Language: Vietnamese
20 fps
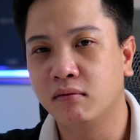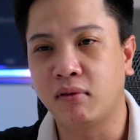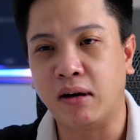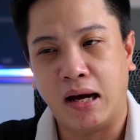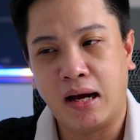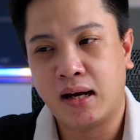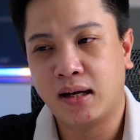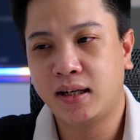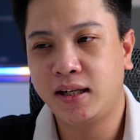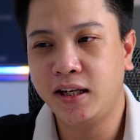
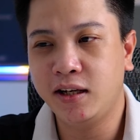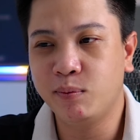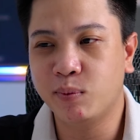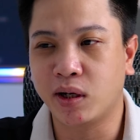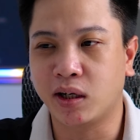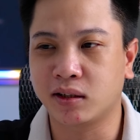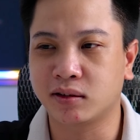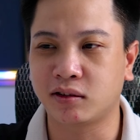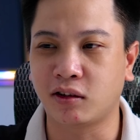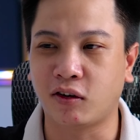và khi
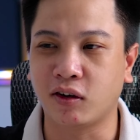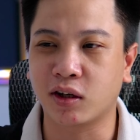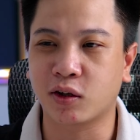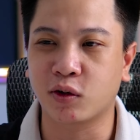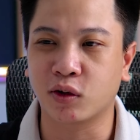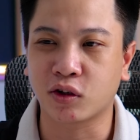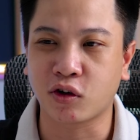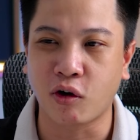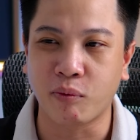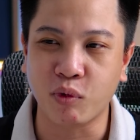mà nó lại
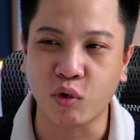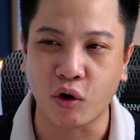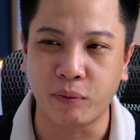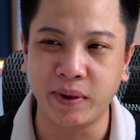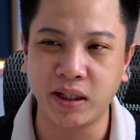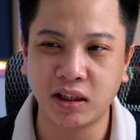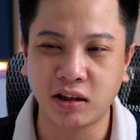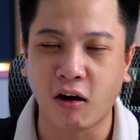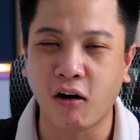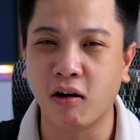còn có một quả
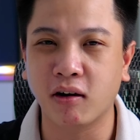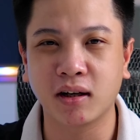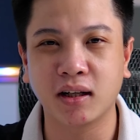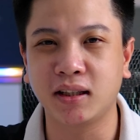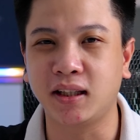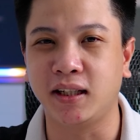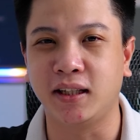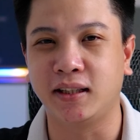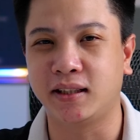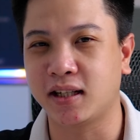pin to nữa
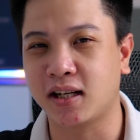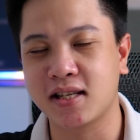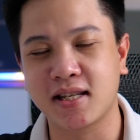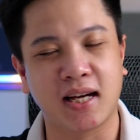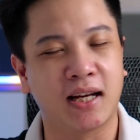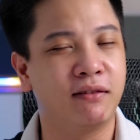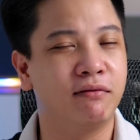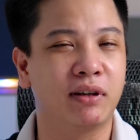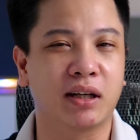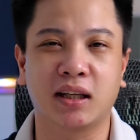thì chắc
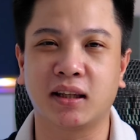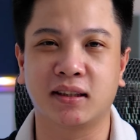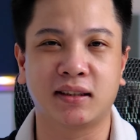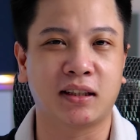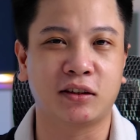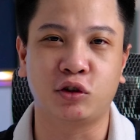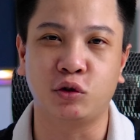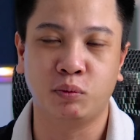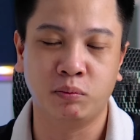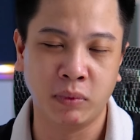chắn về cái thời
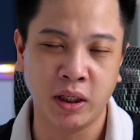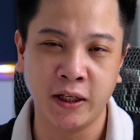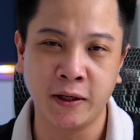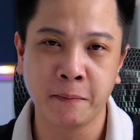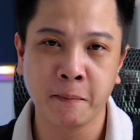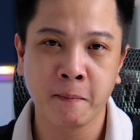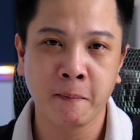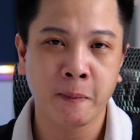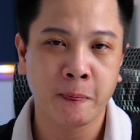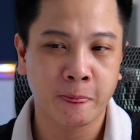gian sử dụng pin
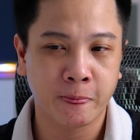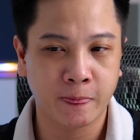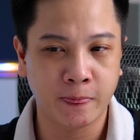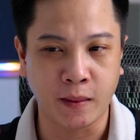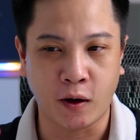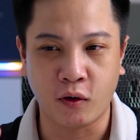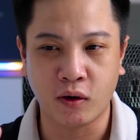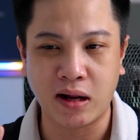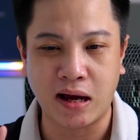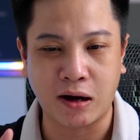
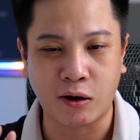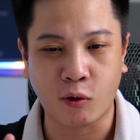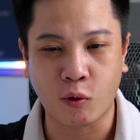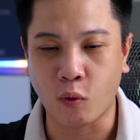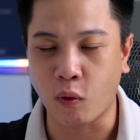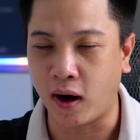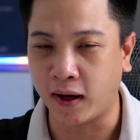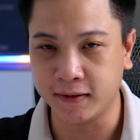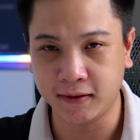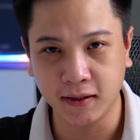nó là
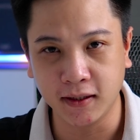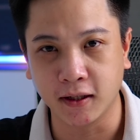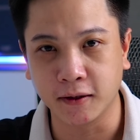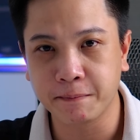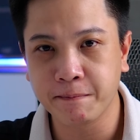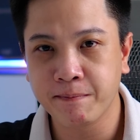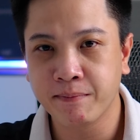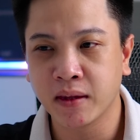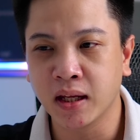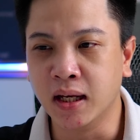quá ấn tượng.
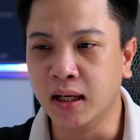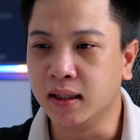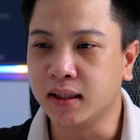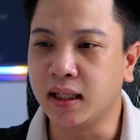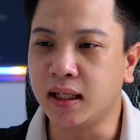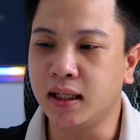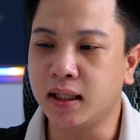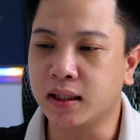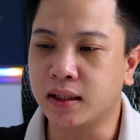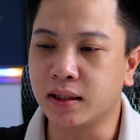
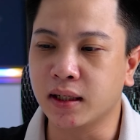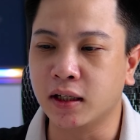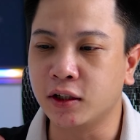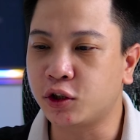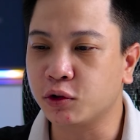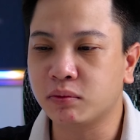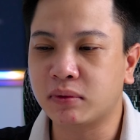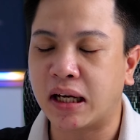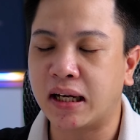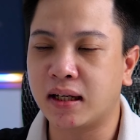Thì đây
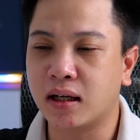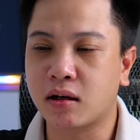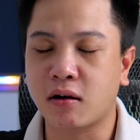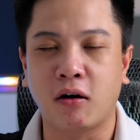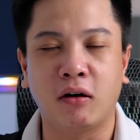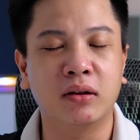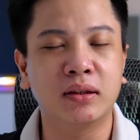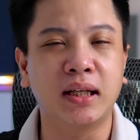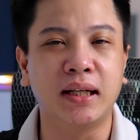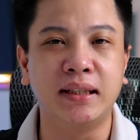chúng ta đã
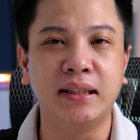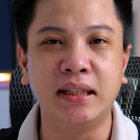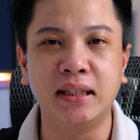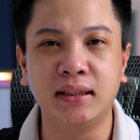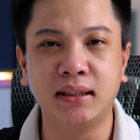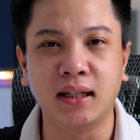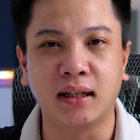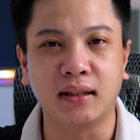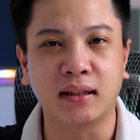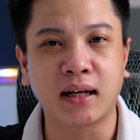có thể
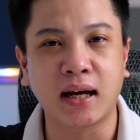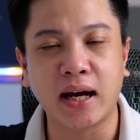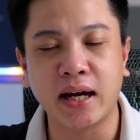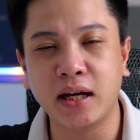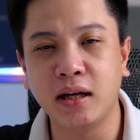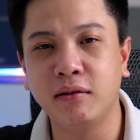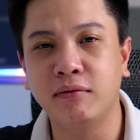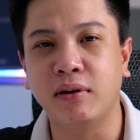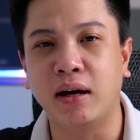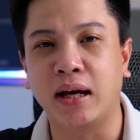nhìn nhận
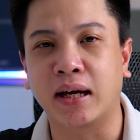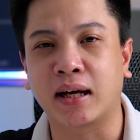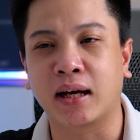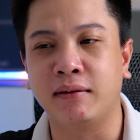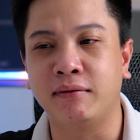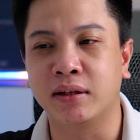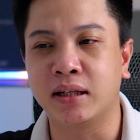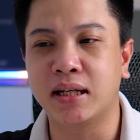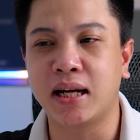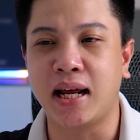ngay về
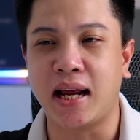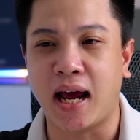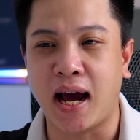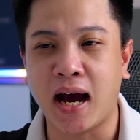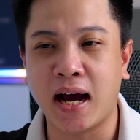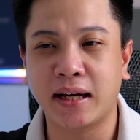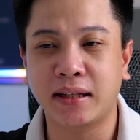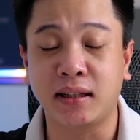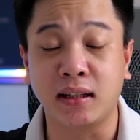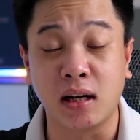cái vấn đề
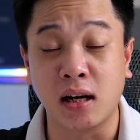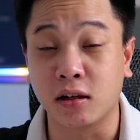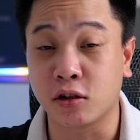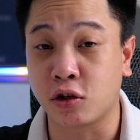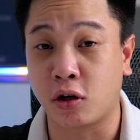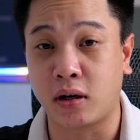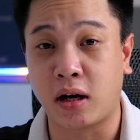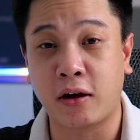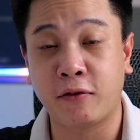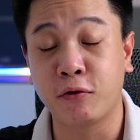ai thì lựa
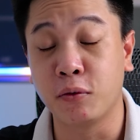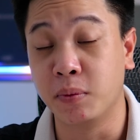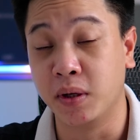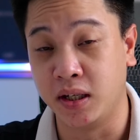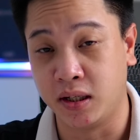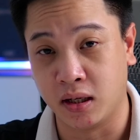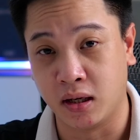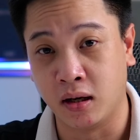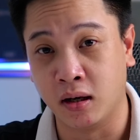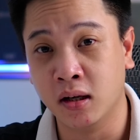chọn iPhone
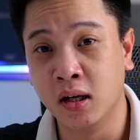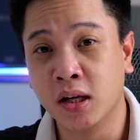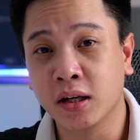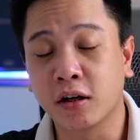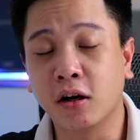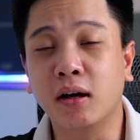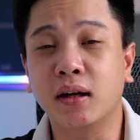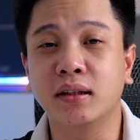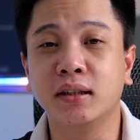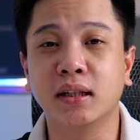mười R.
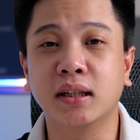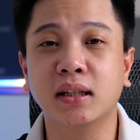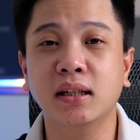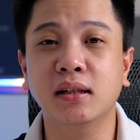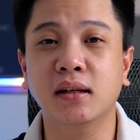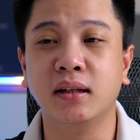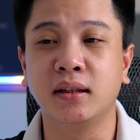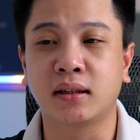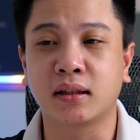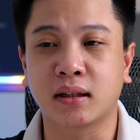Đó là những
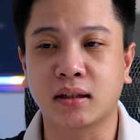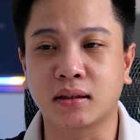người